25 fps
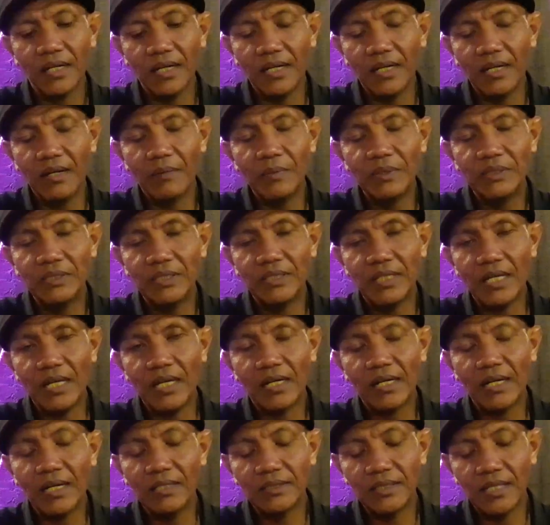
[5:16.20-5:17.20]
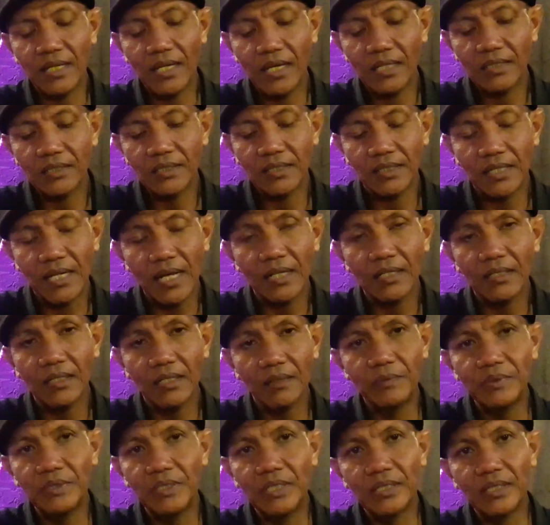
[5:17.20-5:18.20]
karena mencintai saya senang
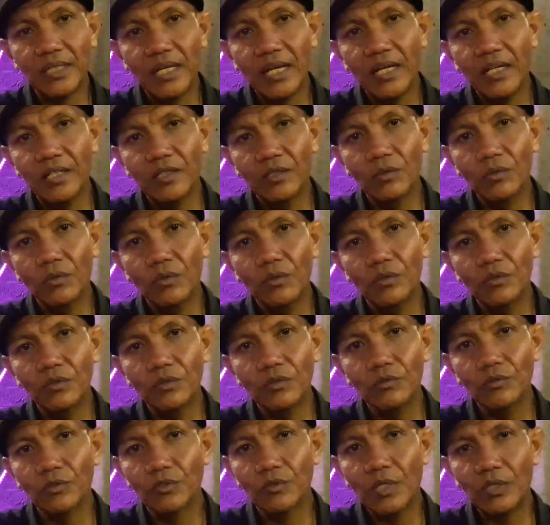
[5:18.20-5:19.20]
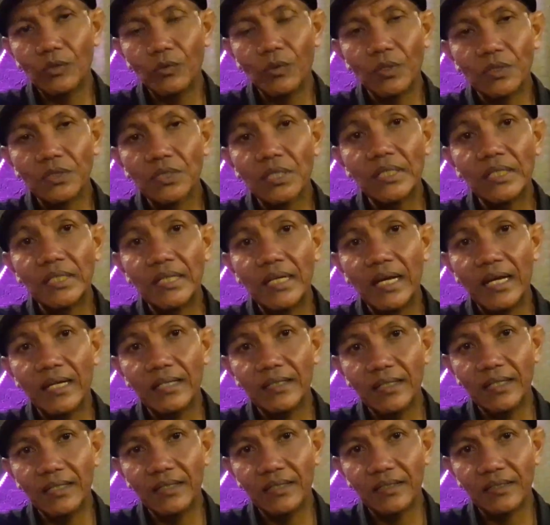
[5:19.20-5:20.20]
dan mencintai itu suatu senian
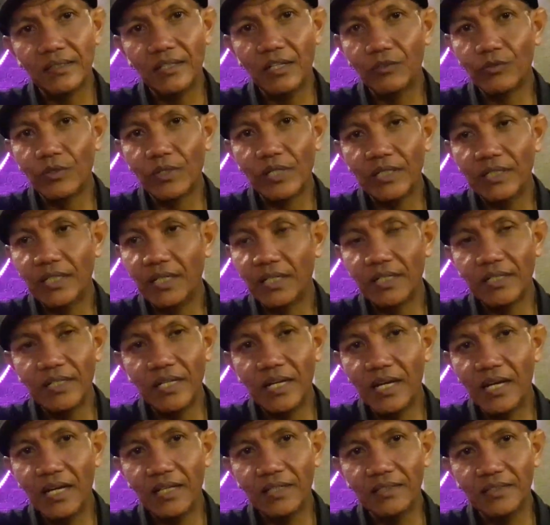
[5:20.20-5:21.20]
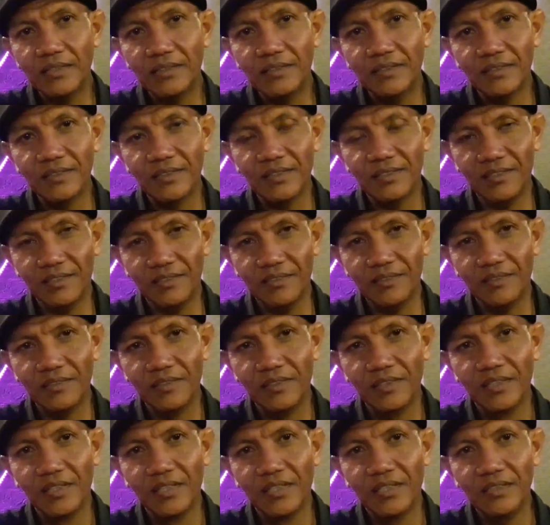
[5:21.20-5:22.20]
yaitu beda beda gitu.
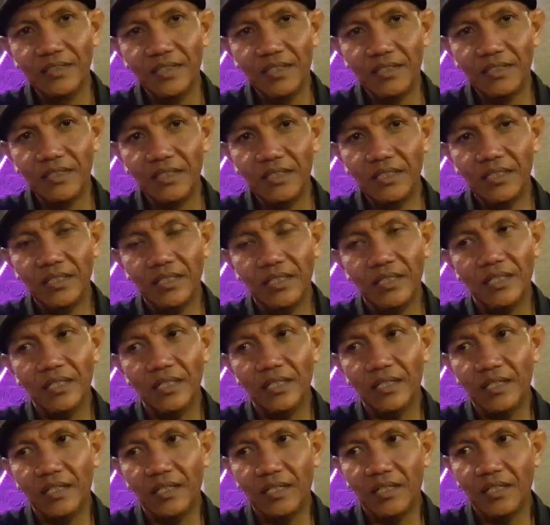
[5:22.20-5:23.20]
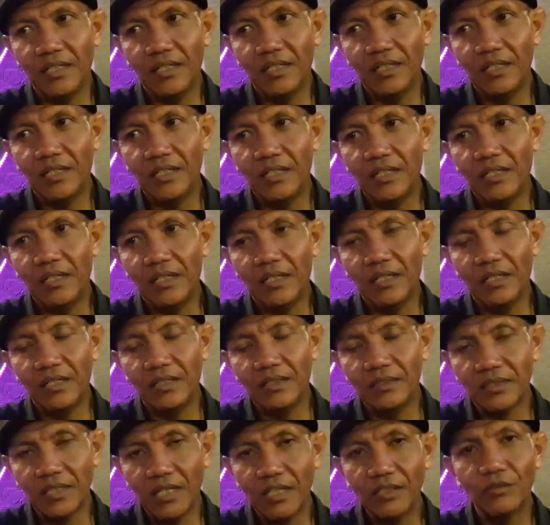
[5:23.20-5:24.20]
jadi eh,
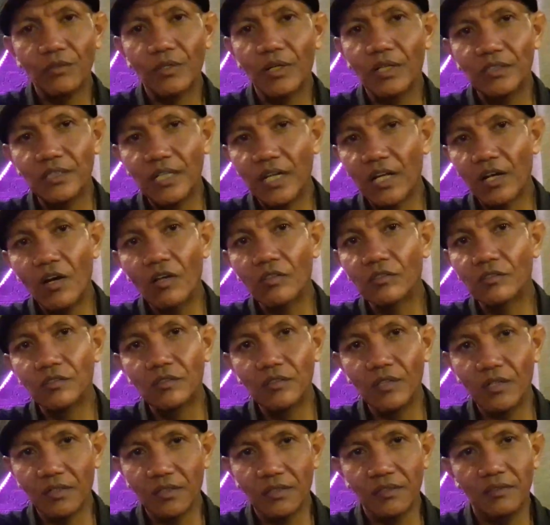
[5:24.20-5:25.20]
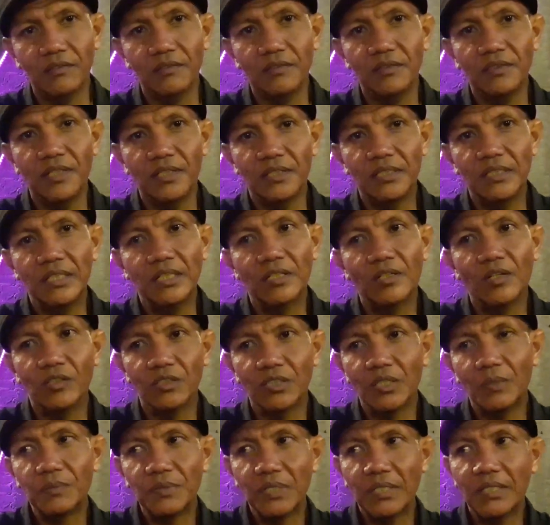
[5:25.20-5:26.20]
saya juga senang outdoor itu jadi
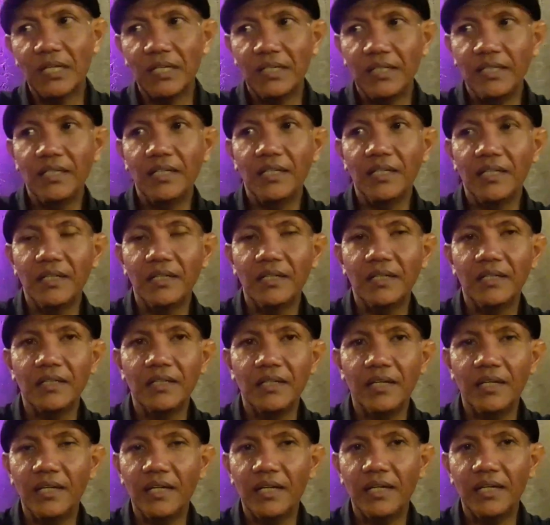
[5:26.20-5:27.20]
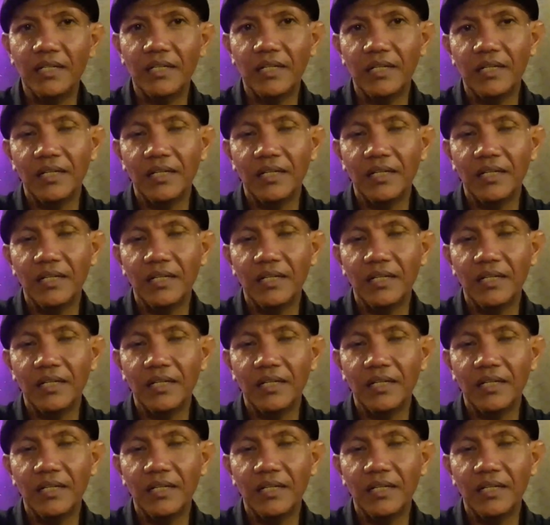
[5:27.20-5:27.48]
konsep saya ini ya